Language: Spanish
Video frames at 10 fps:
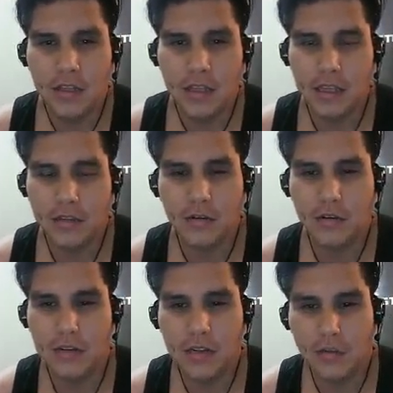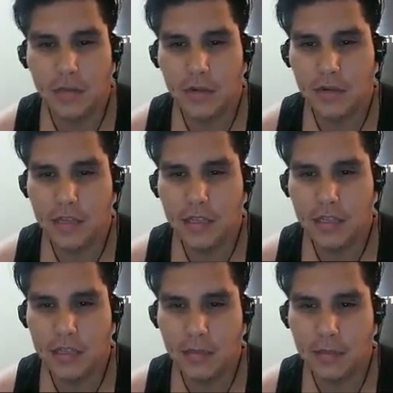eh, todo el dominio a
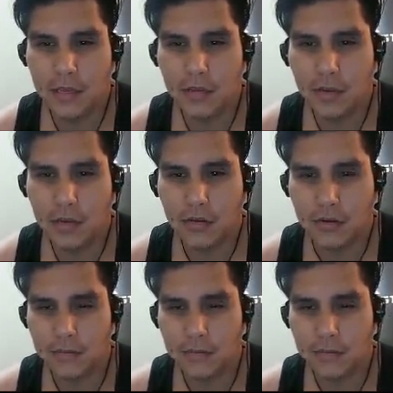este pequeño dragón.